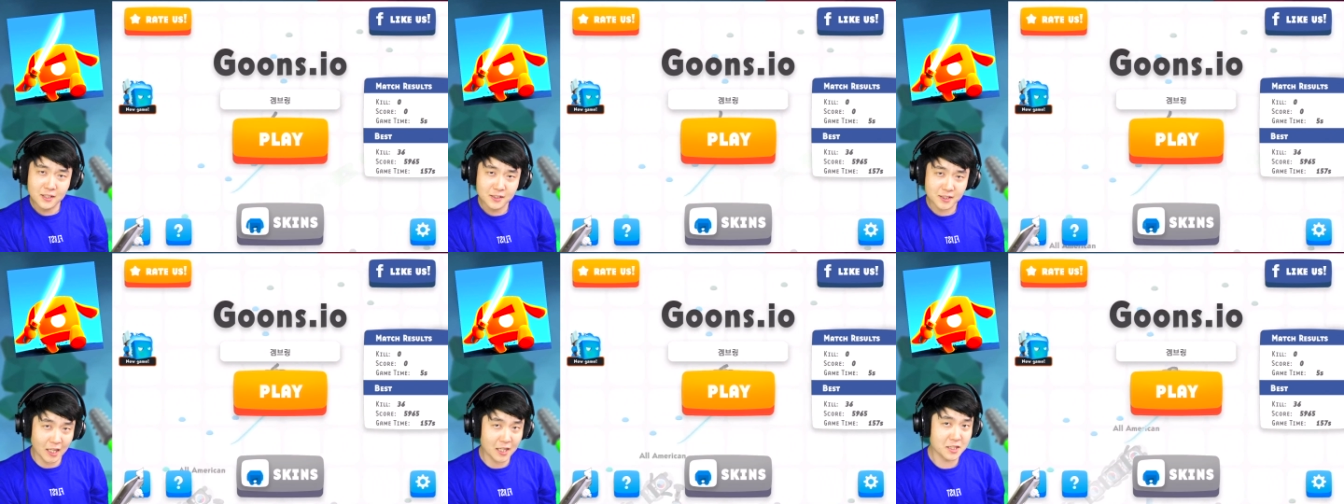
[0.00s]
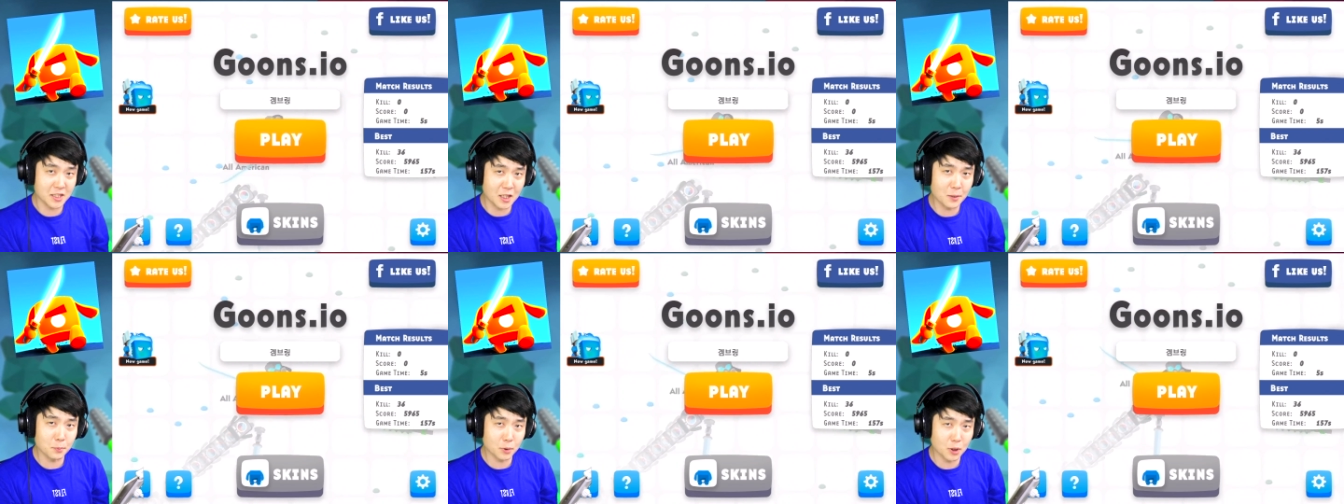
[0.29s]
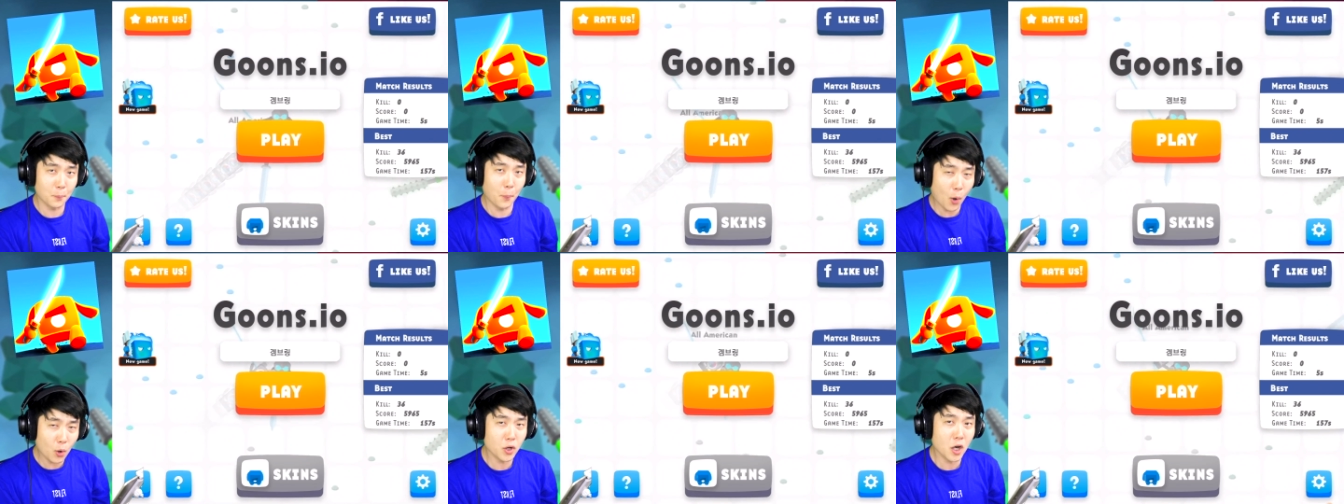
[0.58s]
자,
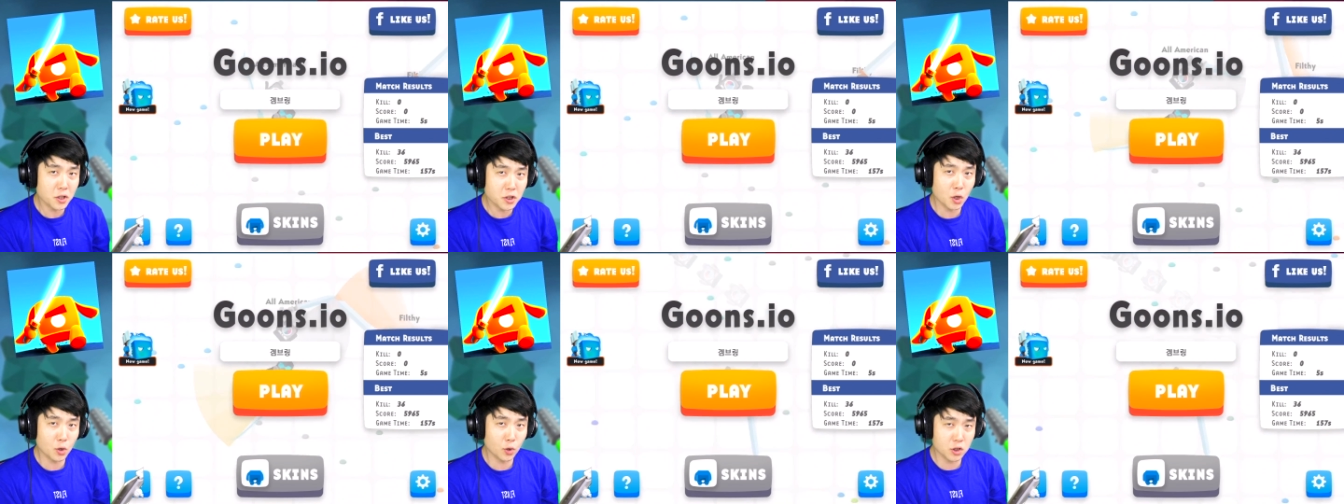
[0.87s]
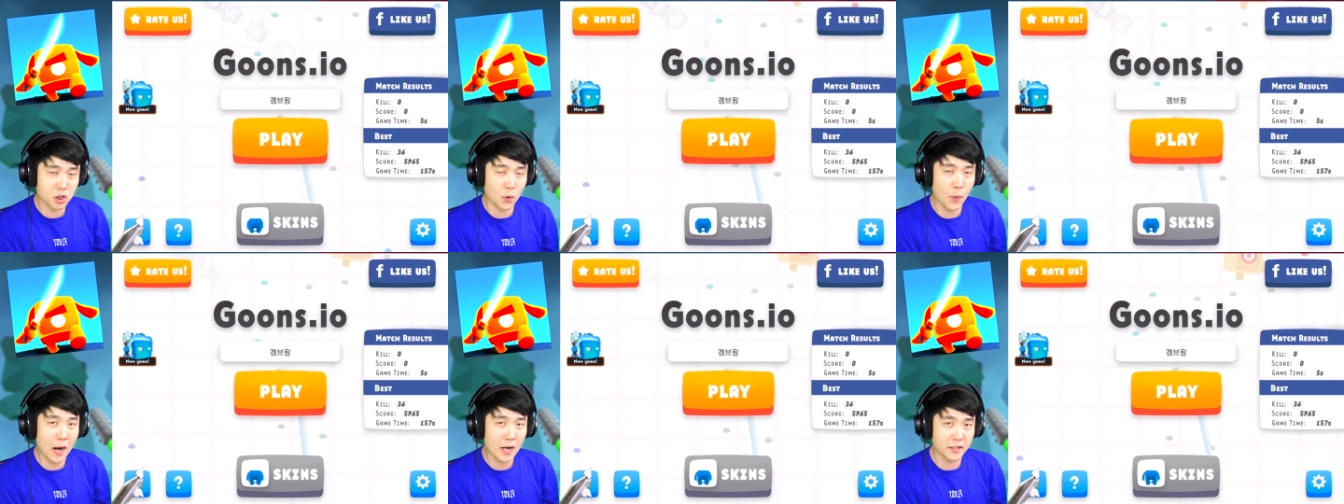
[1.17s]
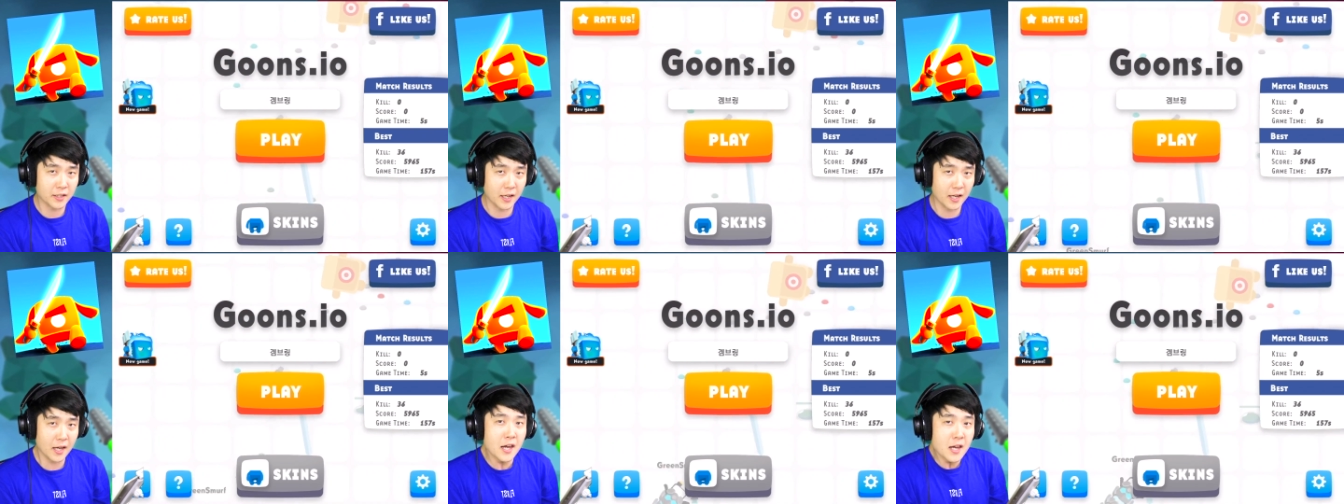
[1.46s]
지금부터 본격적으로 저와
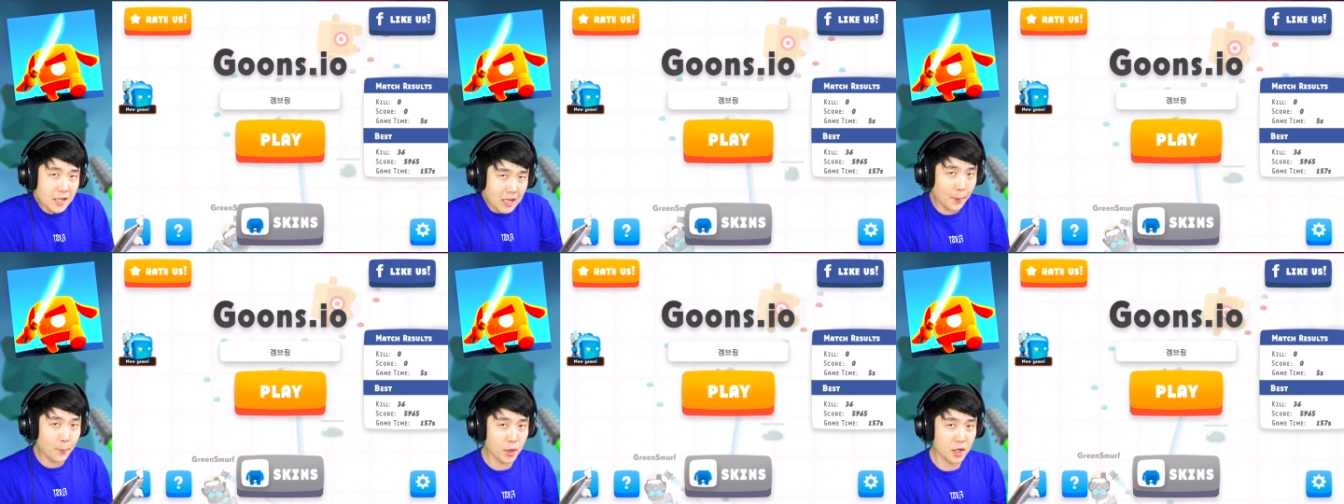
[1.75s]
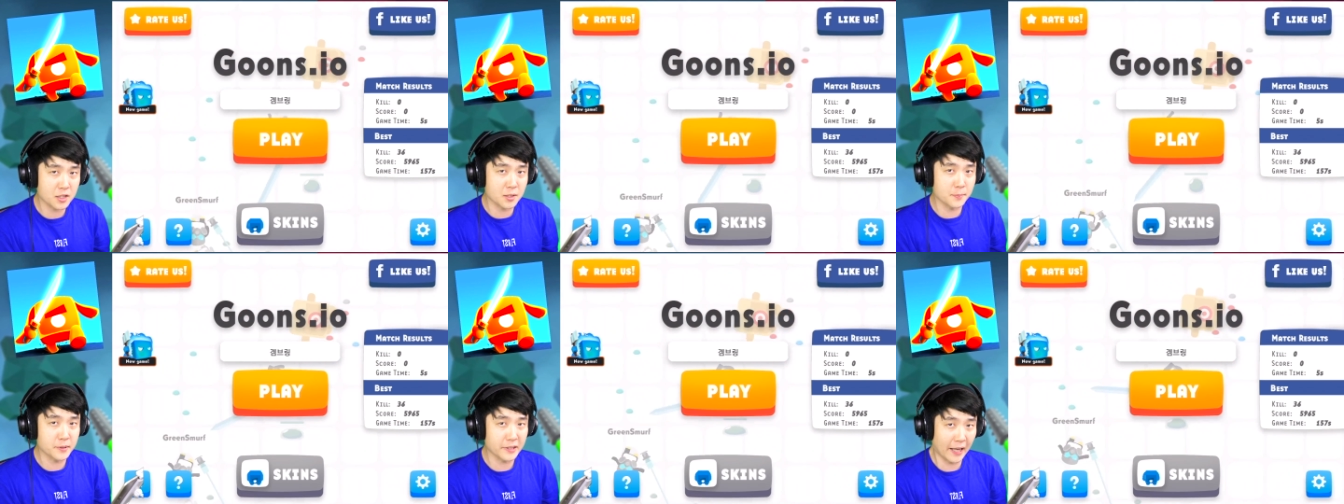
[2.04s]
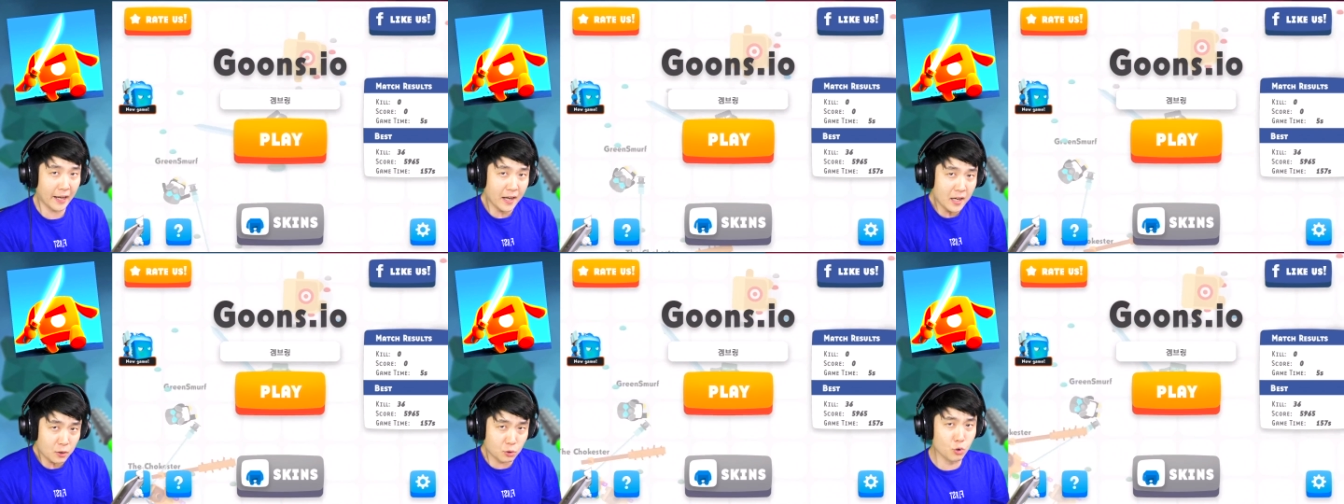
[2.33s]
함께
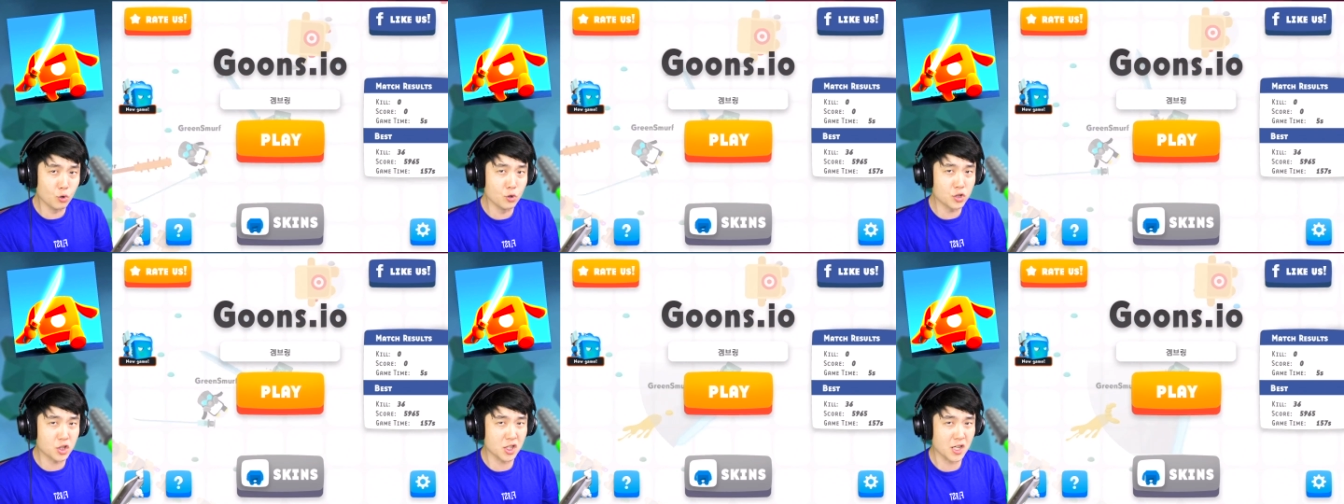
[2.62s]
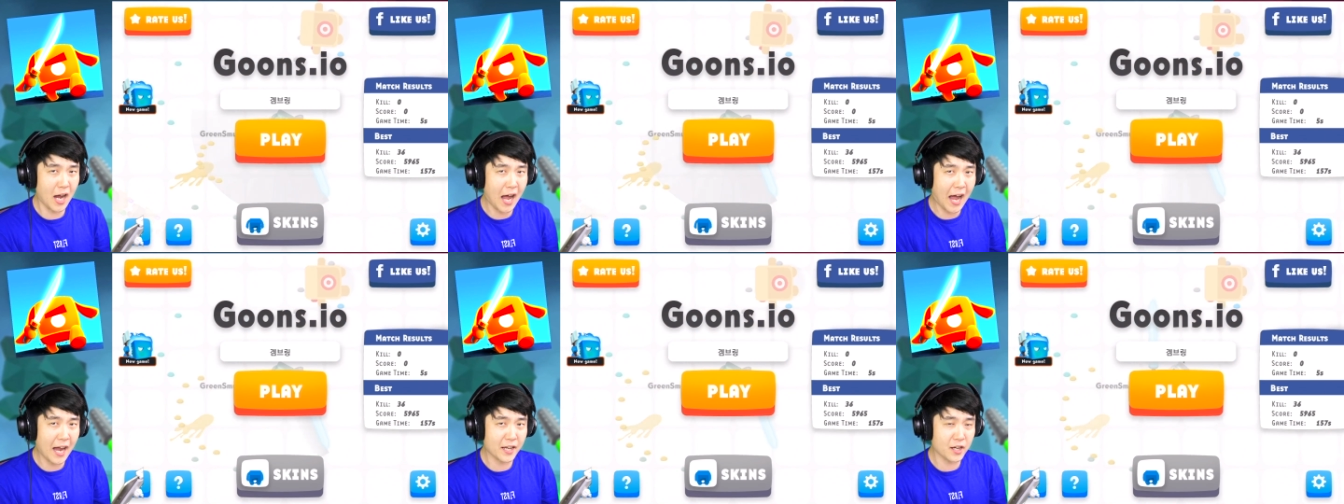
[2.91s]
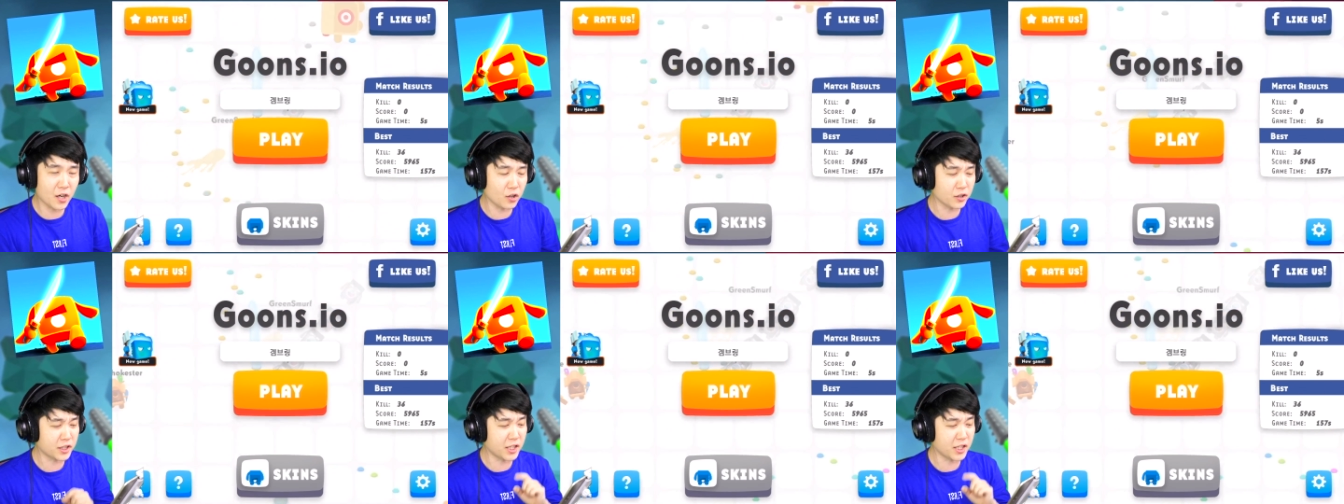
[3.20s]
가보겠습니다. 군즈아이오